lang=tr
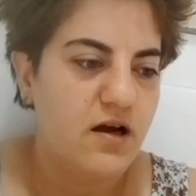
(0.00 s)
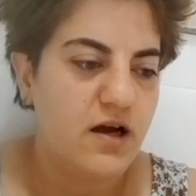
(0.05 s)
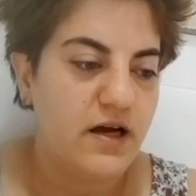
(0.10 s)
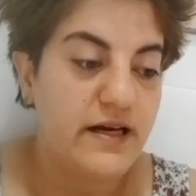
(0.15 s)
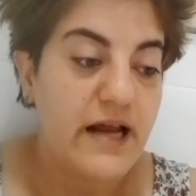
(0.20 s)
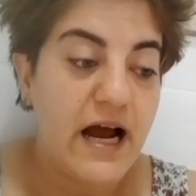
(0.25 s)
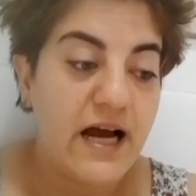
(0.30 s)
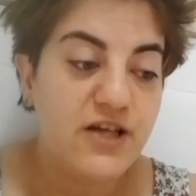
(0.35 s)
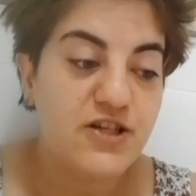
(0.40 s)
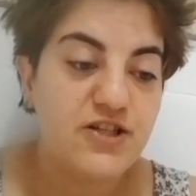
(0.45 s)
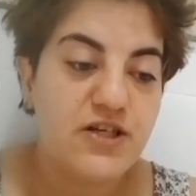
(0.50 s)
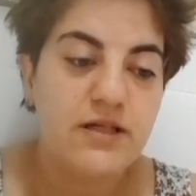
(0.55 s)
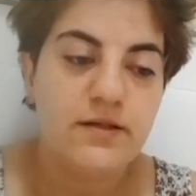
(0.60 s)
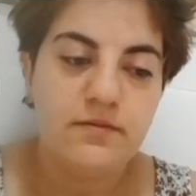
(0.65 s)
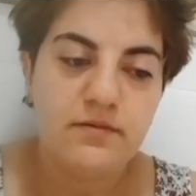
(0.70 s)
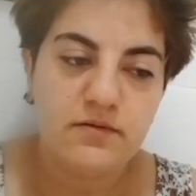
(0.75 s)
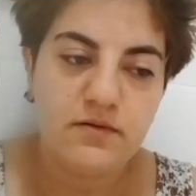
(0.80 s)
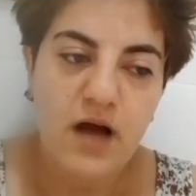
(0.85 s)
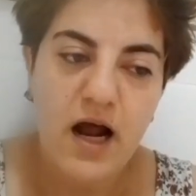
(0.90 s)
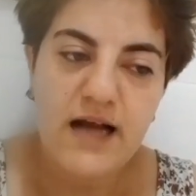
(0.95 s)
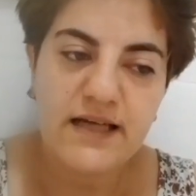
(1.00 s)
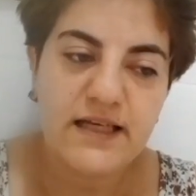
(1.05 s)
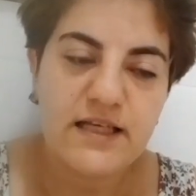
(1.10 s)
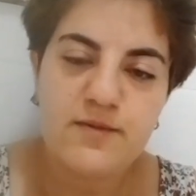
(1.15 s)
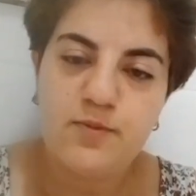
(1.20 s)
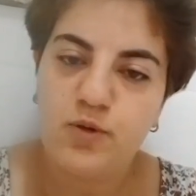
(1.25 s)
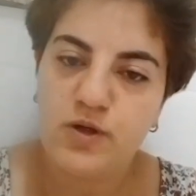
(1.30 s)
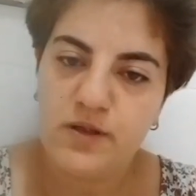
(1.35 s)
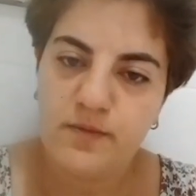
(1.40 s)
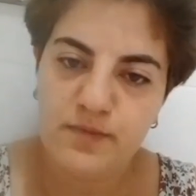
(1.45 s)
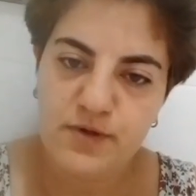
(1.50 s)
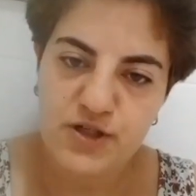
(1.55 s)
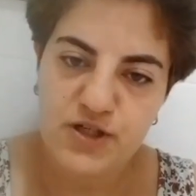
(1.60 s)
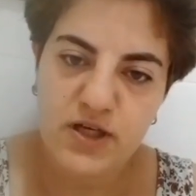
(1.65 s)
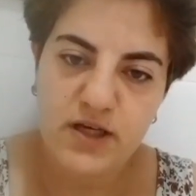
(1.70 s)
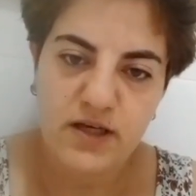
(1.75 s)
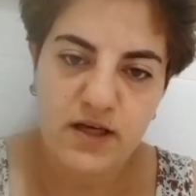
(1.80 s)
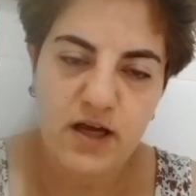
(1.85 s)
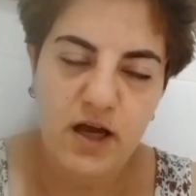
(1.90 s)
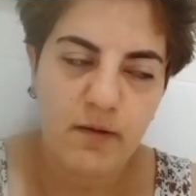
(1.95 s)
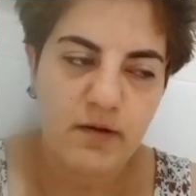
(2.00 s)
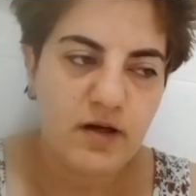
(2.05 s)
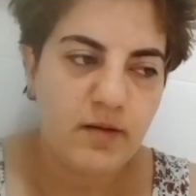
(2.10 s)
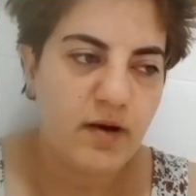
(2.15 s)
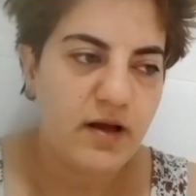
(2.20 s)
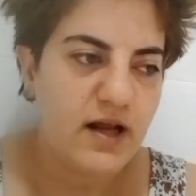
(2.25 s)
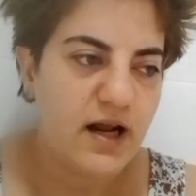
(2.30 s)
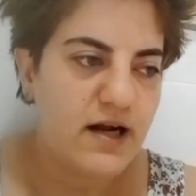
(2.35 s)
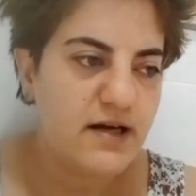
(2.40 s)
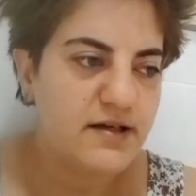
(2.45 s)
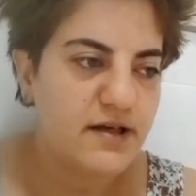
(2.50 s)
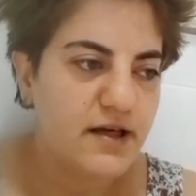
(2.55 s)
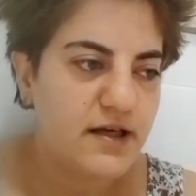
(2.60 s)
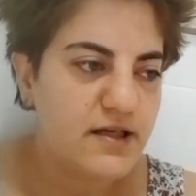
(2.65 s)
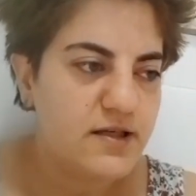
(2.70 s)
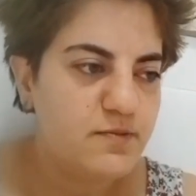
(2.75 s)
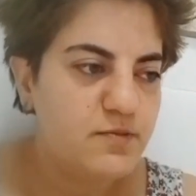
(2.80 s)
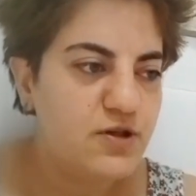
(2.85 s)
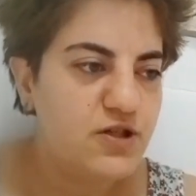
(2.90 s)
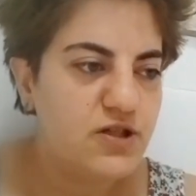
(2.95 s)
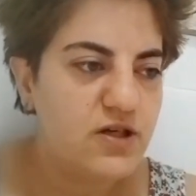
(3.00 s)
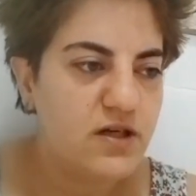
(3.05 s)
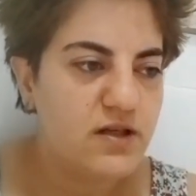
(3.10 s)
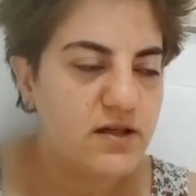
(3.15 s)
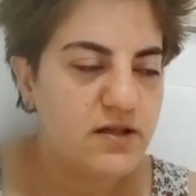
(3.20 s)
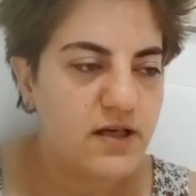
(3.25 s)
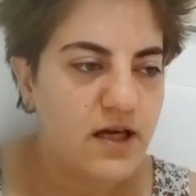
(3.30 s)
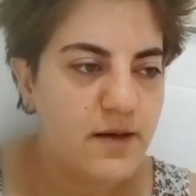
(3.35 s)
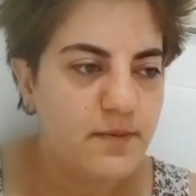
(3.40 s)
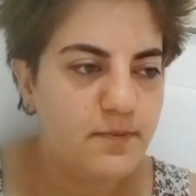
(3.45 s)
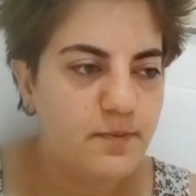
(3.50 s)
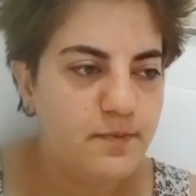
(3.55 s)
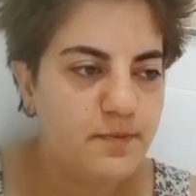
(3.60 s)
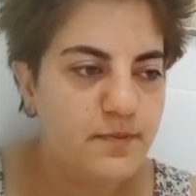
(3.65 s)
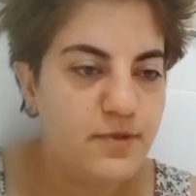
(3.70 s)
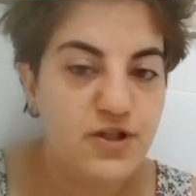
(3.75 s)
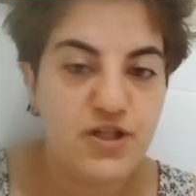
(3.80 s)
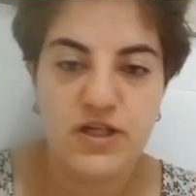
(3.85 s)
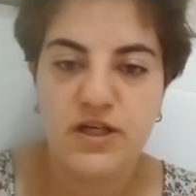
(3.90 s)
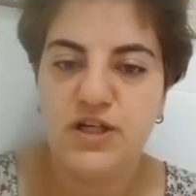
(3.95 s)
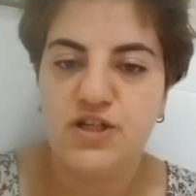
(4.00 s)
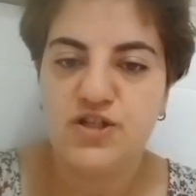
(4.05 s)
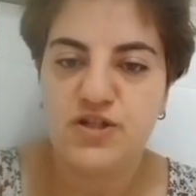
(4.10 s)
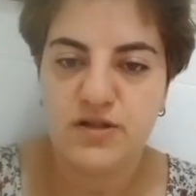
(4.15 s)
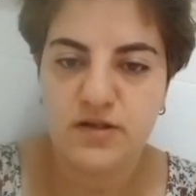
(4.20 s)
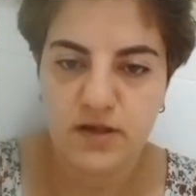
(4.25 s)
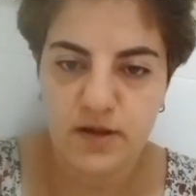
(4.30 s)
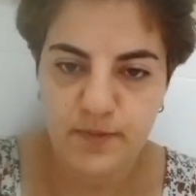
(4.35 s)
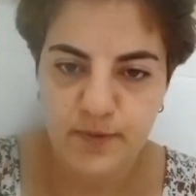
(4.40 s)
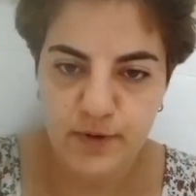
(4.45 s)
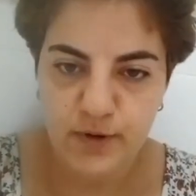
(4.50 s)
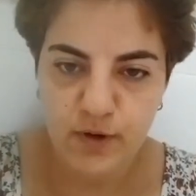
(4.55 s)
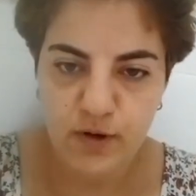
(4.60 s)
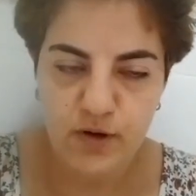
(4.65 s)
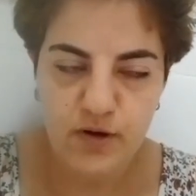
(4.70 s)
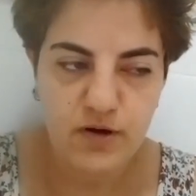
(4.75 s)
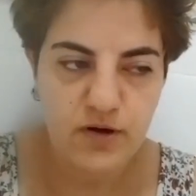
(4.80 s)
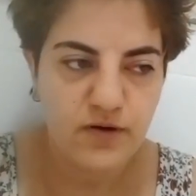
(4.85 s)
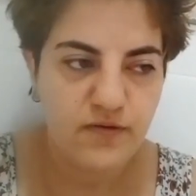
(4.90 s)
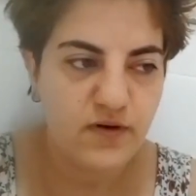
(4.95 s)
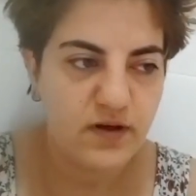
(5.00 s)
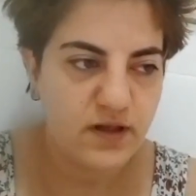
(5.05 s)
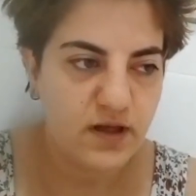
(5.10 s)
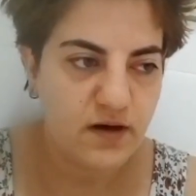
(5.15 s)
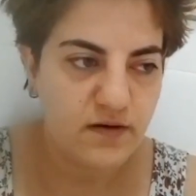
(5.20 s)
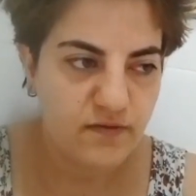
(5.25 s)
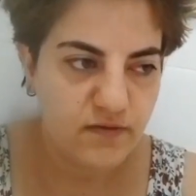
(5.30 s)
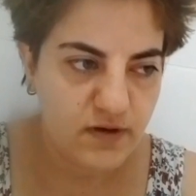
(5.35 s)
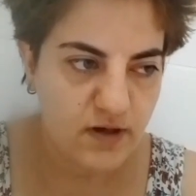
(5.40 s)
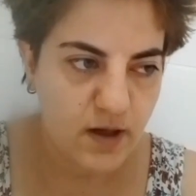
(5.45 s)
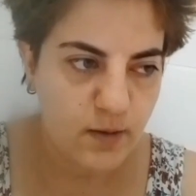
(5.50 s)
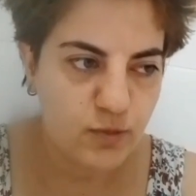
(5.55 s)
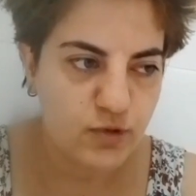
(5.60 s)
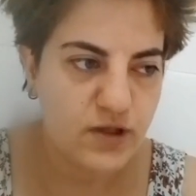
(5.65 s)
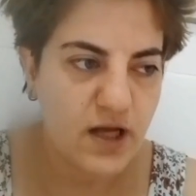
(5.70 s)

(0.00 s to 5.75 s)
Yani her şey, herkes böyle bir şeyi, hemen hemen herkes bir şeyleri hep bir şey için yapıyor falan filan.